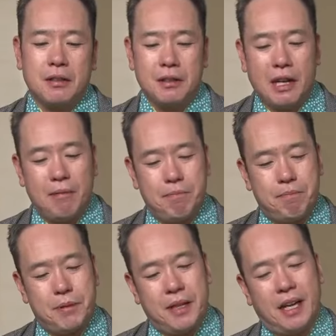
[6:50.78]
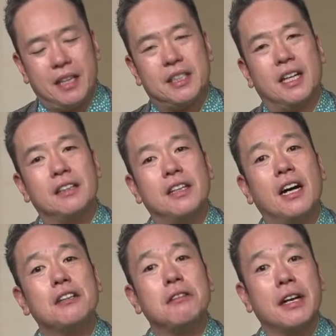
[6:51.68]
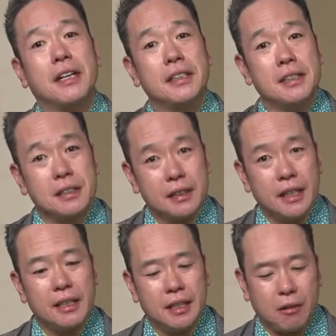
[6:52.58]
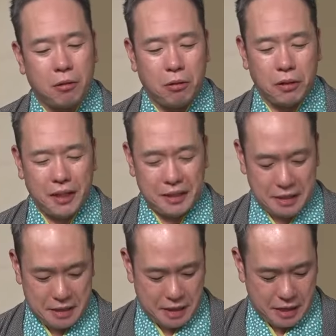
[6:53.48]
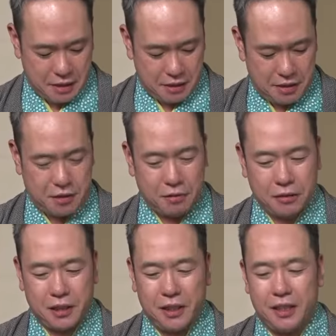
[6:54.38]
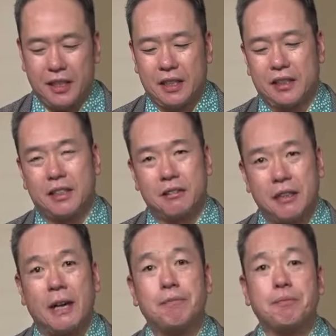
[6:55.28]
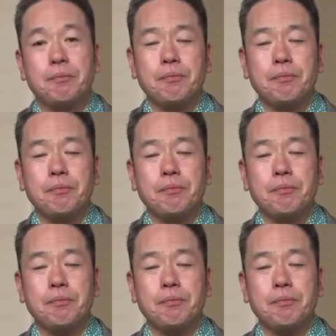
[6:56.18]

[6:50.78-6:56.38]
グランプリ覇者になるわけですねでこれでね印象的だったのが